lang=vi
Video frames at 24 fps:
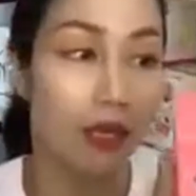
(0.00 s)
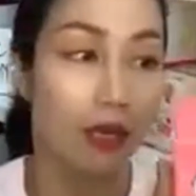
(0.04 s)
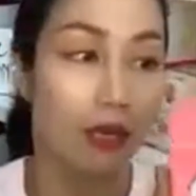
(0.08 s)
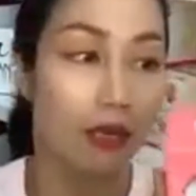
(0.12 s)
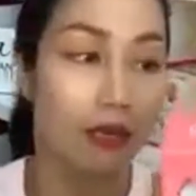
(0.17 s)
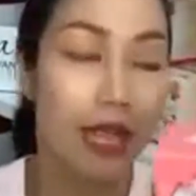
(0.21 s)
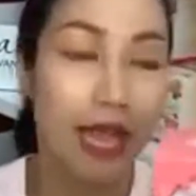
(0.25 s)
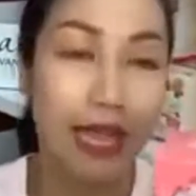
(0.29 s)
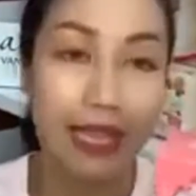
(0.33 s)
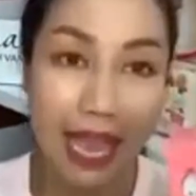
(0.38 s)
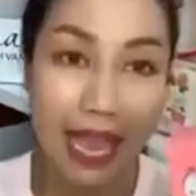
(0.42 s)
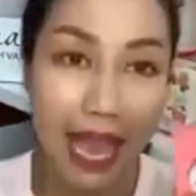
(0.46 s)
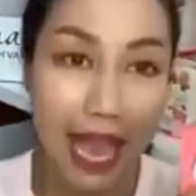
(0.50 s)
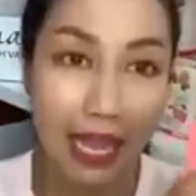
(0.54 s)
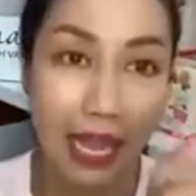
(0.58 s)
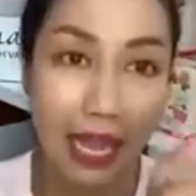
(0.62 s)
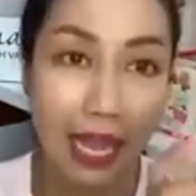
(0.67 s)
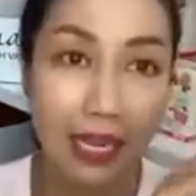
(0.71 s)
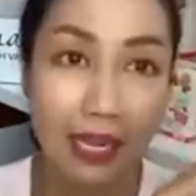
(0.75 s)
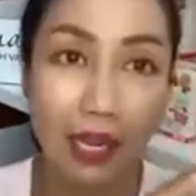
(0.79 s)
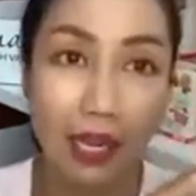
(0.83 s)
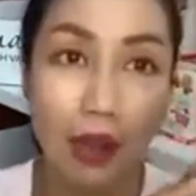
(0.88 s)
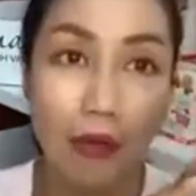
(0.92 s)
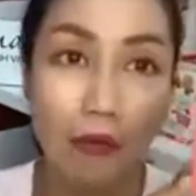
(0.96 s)
nhẹ nhàng ha
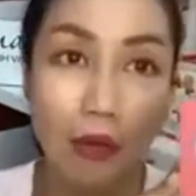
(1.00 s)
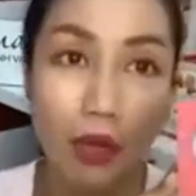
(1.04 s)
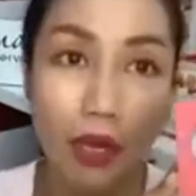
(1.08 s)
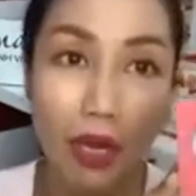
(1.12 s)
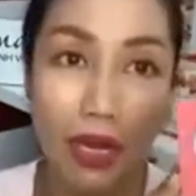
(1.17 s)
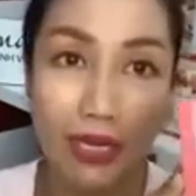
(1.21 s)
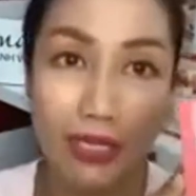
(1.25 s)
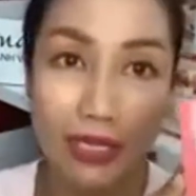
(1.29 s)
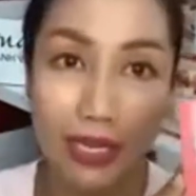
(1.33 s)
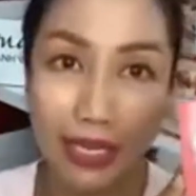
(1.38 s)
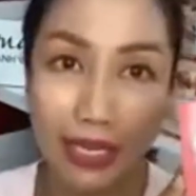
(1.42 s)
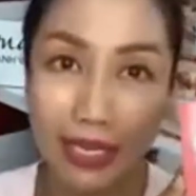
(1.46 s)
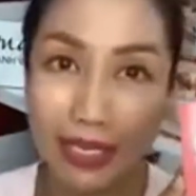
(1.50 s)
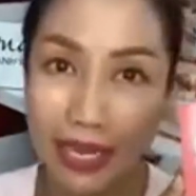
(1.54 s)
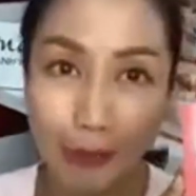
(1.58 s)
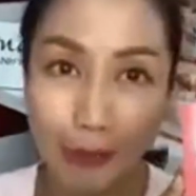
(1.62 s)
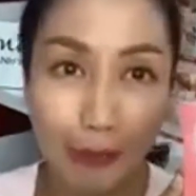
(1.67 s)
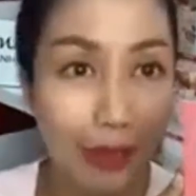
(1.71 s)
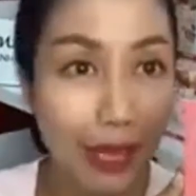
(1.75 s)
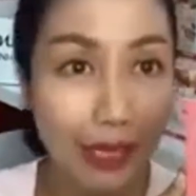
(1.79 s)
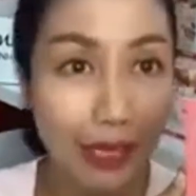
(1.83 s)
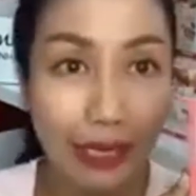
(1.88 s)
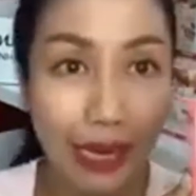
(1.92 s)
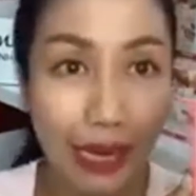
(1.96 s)
nó không có gây ra cái cảm
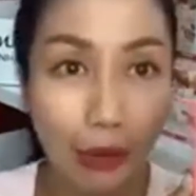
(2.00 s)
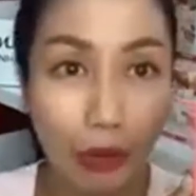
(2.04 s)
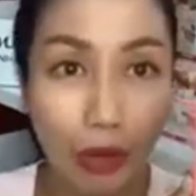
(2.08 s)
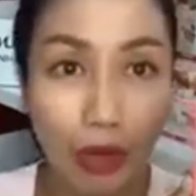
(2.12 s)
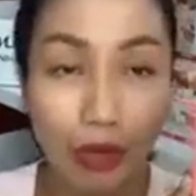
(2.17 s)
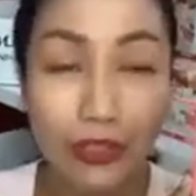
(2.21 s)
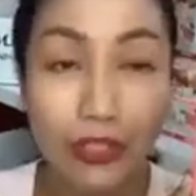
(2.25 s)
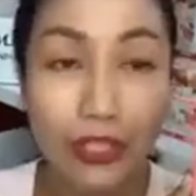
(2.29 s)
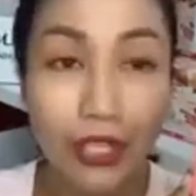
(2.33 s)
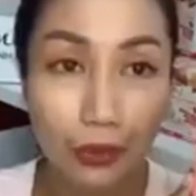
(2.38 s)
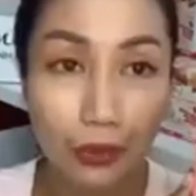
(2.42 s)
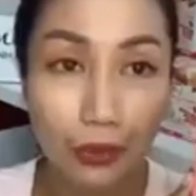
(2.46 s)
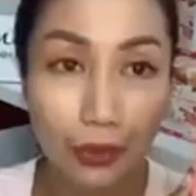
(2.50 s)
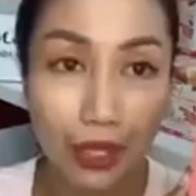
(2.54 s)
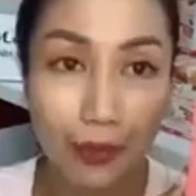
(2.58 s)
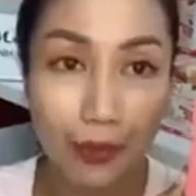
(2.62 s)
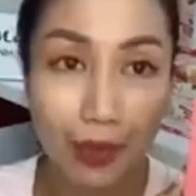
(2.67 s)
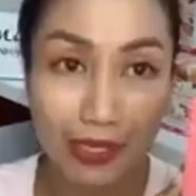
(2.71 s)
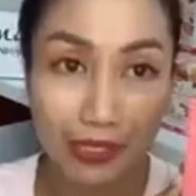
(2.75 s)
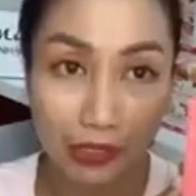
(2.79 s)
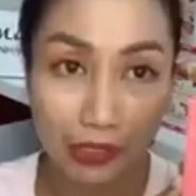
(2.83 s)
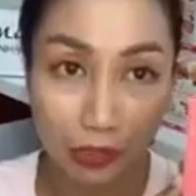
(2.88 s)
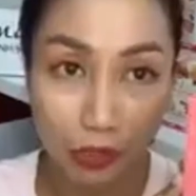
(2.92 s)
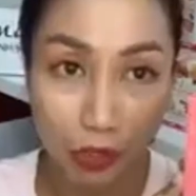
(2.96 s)
giác nào khó chịu khi bạn
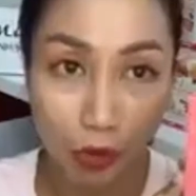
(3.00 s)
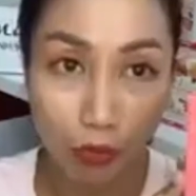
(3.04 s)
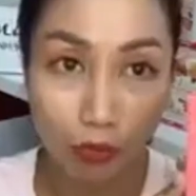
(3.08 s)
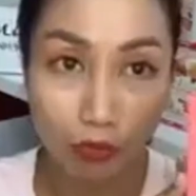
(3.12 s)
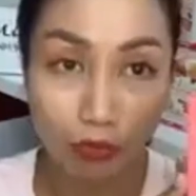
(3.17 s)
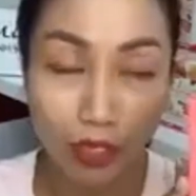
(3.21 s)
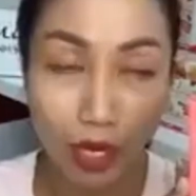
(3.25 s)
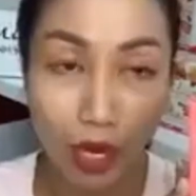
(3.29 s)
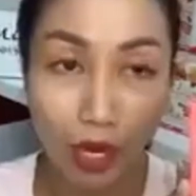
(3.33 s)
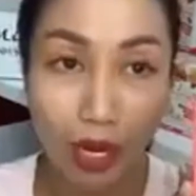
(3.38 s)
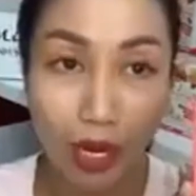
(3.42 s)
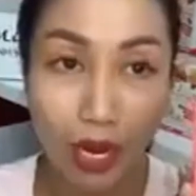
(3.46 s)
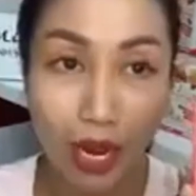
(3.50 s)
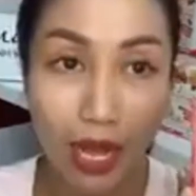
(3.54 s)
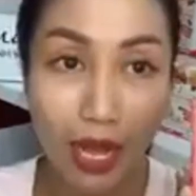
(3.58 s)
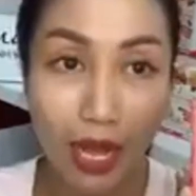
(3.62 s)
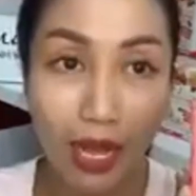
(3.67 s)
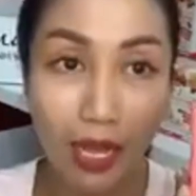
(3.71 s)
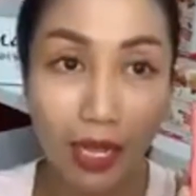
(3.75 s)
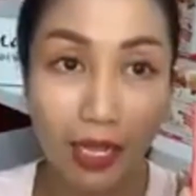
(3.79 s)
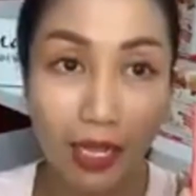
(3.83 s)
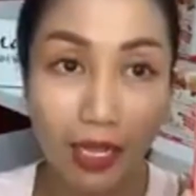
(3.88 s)
sử dụng nó là